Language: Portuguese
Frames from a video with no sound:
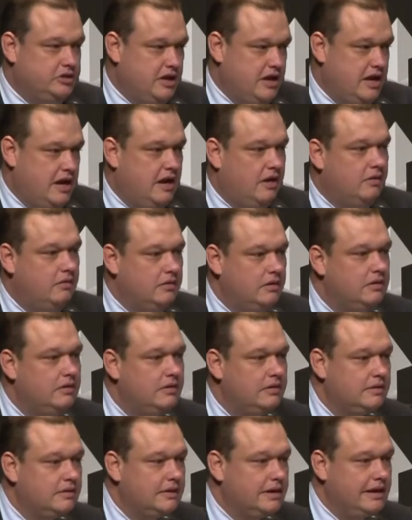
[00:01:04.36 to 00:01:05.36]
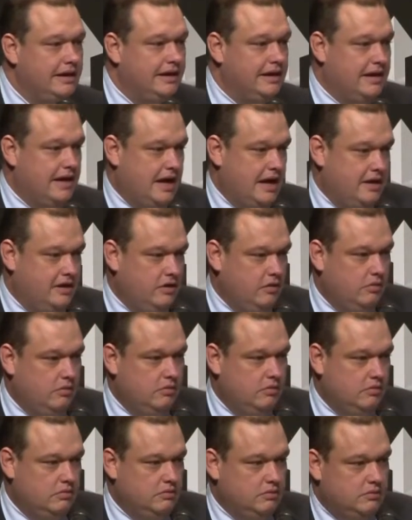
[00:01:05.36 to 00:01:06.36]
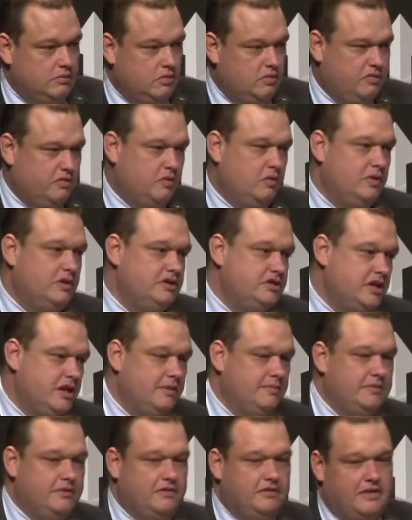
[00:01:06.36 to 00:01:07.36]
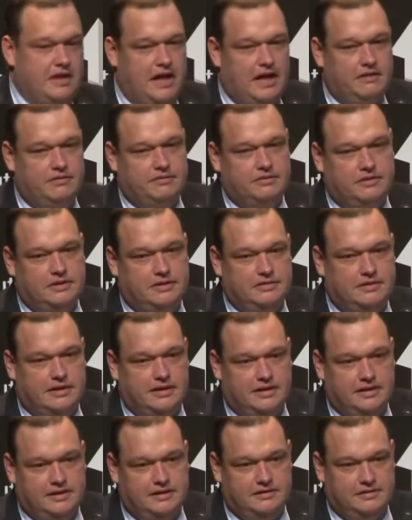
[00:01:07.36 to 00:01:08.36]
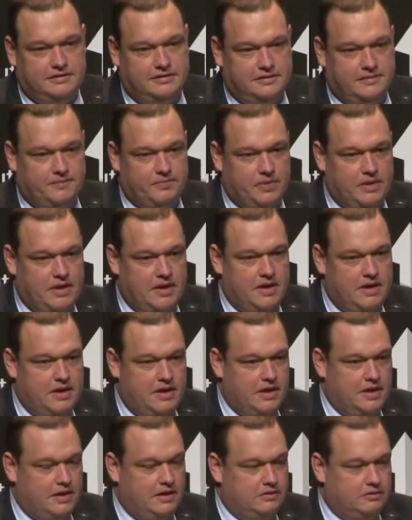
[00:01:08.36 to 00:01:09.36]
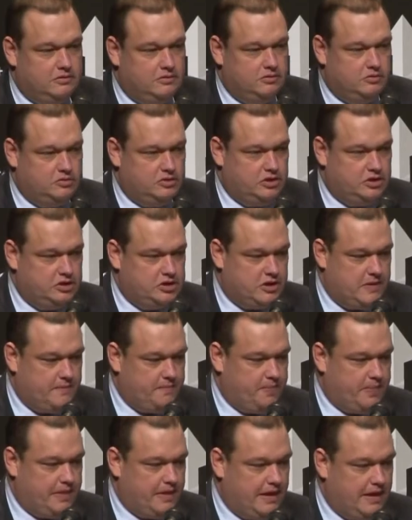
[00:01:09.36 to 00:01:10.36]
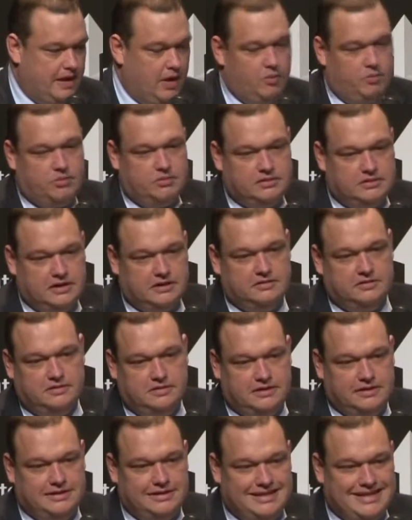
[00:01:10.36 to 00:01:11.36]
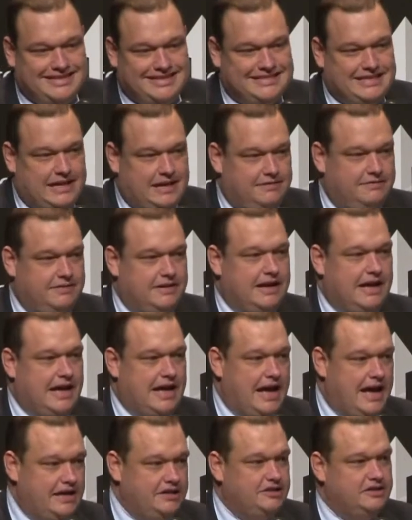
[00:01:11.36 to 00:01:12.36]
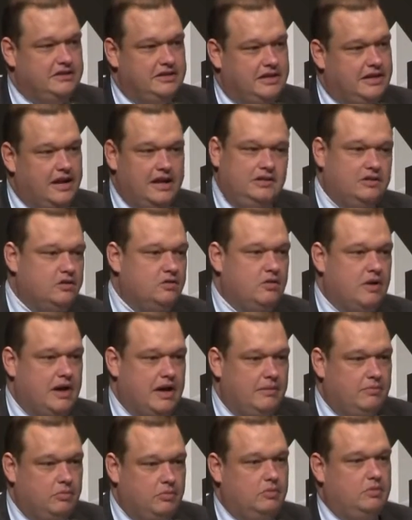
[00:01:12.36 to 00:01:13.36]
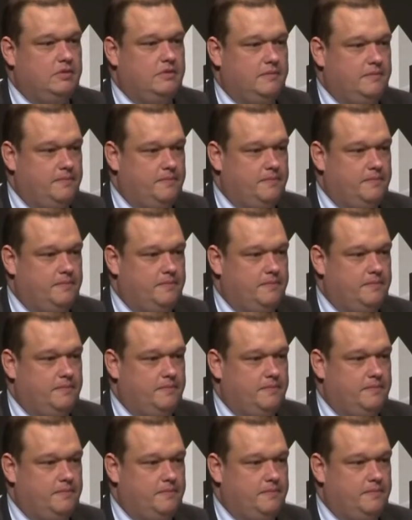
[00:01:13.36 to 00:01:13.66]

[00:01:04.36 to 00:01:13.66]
geral ele caiu ou ficou ligeiramente estável desde a crise. Ou seja, há um processo de desalavancagem de crédito que não acabou.